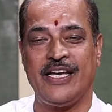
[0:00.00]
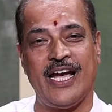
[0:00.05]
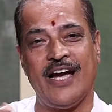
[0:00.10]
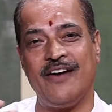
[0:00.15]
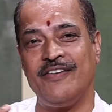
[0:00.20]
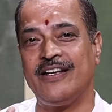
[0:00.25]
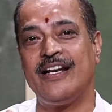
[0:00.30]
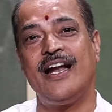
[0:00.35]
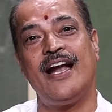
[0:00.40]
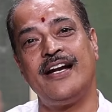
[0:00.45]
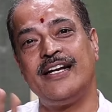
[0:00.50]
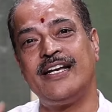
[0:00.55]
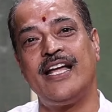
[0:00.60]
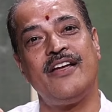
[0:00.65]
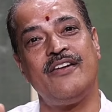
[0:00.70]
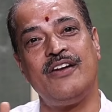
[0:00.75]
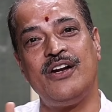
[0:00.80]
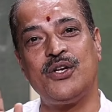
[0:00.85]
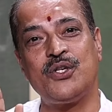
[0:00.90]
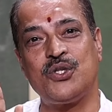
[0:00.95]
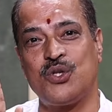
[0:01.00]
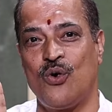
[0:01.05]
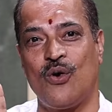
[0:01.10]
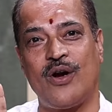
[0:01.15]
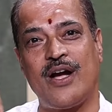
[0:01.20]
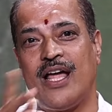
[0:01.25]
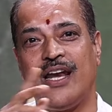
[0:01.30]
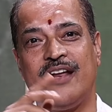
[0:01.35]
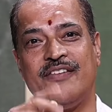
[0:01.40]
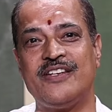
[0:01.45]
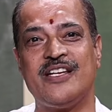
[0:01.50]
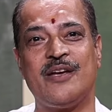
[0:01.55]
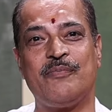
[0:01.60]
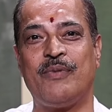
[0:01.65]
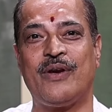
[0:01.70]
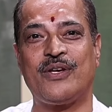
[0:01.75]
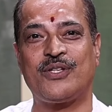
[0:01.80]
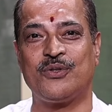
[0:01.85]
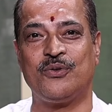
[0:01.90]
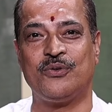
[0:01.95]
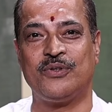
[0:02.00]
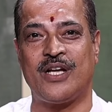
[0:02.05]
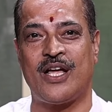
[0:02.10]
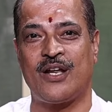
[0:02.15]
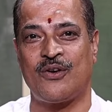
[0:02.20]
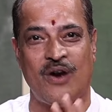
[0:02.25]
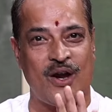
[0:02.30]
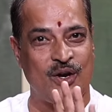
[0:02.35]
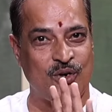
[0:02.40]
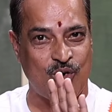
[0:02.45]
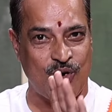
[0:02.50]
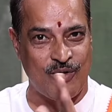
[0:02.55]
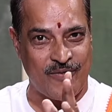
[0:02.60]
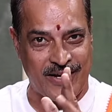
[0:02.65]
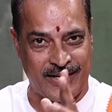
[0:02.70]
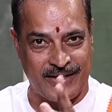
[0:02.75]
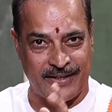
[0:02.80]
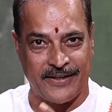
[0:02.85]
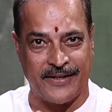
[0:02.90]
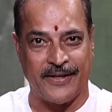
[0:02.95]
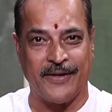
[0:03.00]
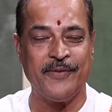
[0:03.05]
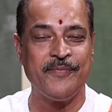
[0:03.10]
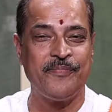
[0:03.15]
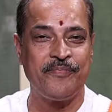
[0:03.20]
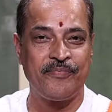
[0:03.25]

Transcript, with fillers: ఏమైనా అంటే ఈ శ్లోకాలు అవి చెప్పేస్తూ ఉంటారు అనుకోమాకండి